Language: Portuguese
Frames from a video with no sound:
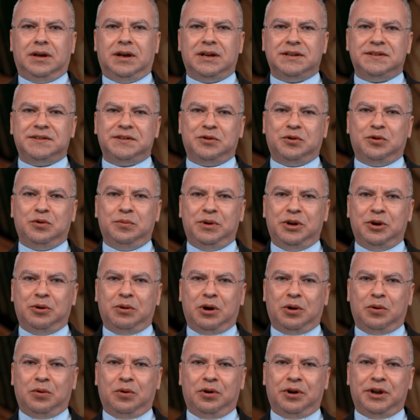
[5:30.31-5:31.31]
Reze comigo
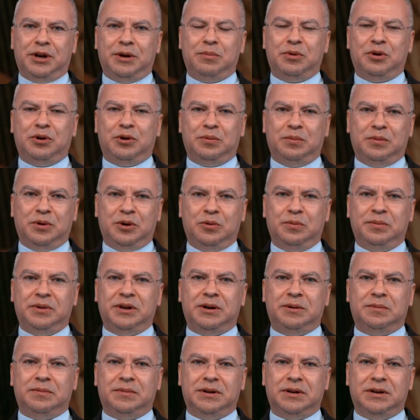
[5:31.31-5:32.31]
agora, meu irmão,
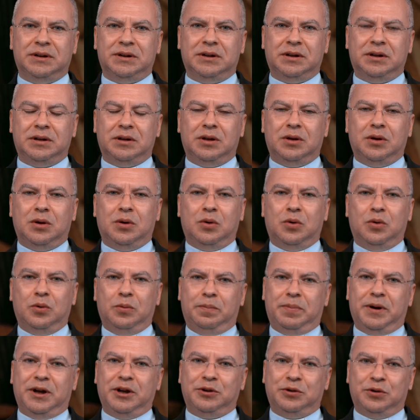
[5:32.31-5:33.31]
minha irmã, um
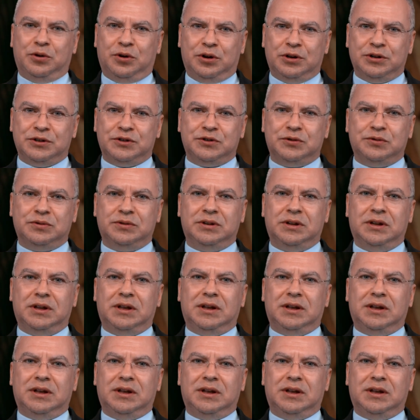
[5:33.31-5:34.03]
Pai Nosso,